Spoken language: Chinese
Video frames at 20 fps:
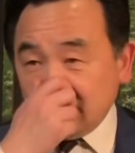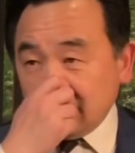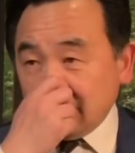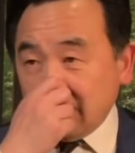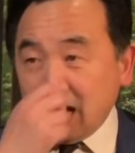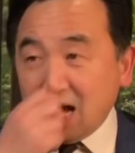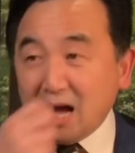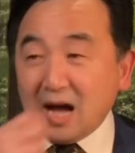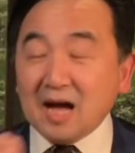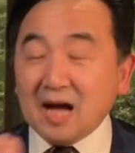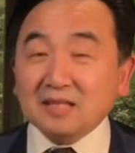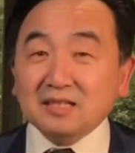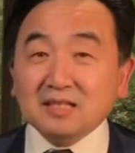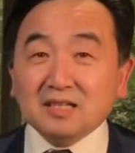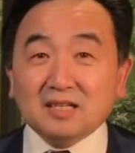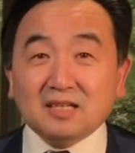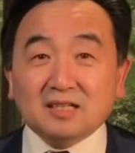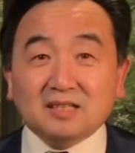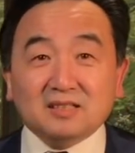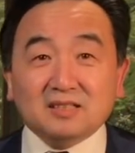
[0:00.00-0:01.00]
他
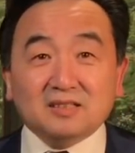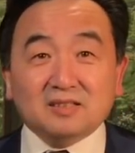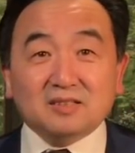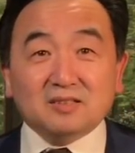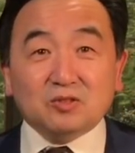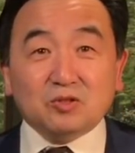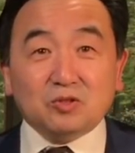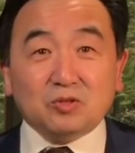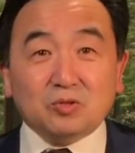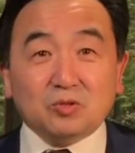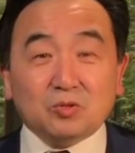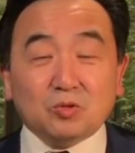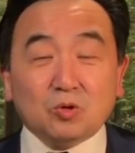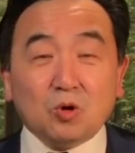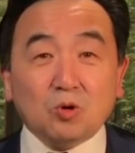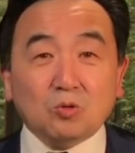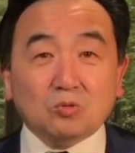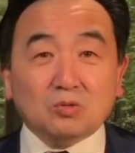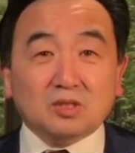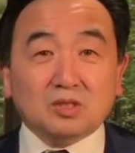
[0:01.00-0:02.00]
呢，去
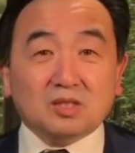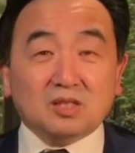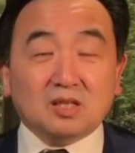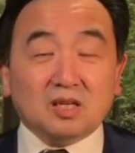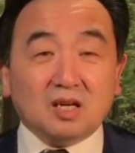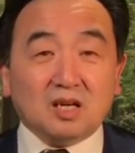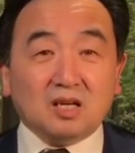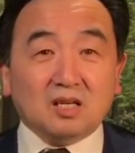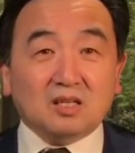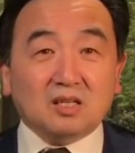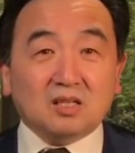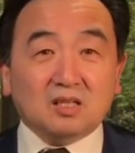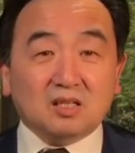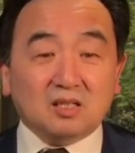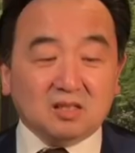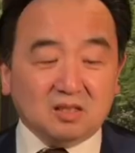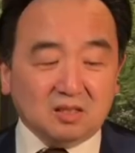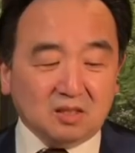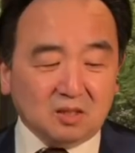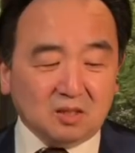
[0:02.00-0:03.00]
控制了
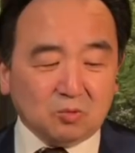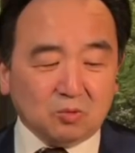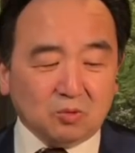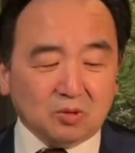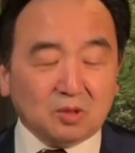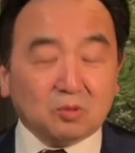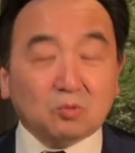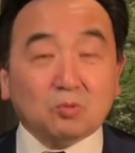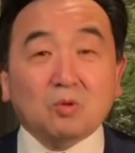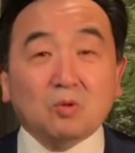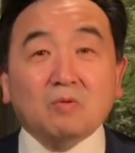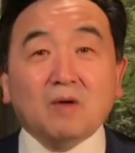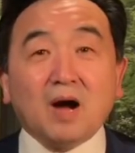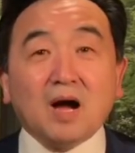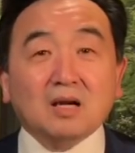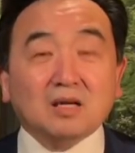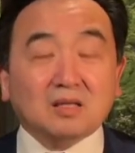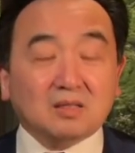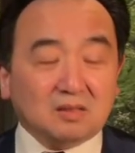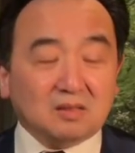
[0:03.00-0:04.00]
俄国的国
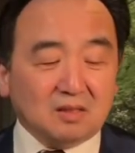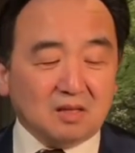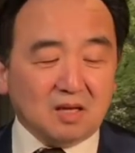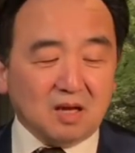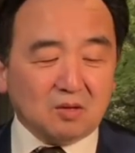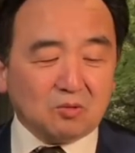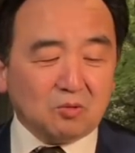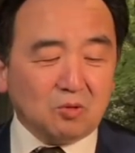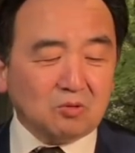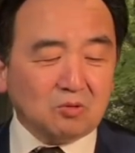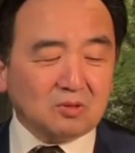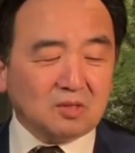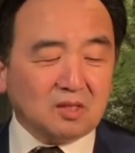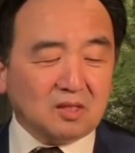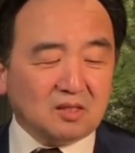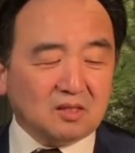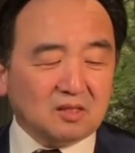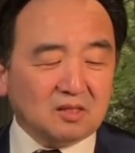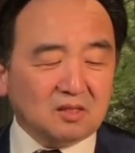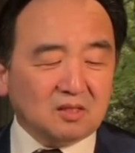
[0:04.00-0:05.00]
王啊，控制
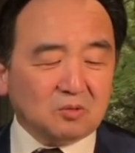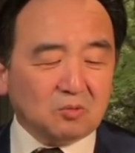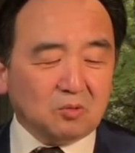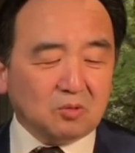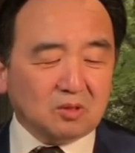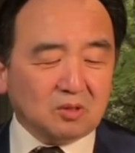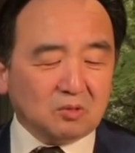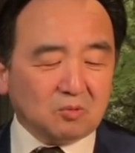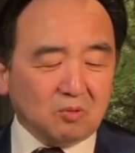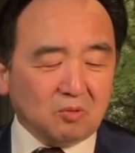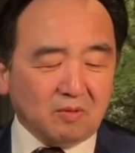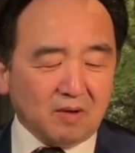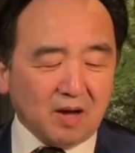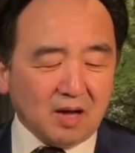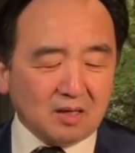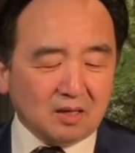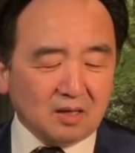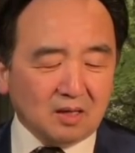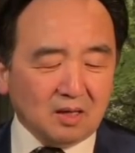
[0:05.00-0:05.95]
了俄国的国王。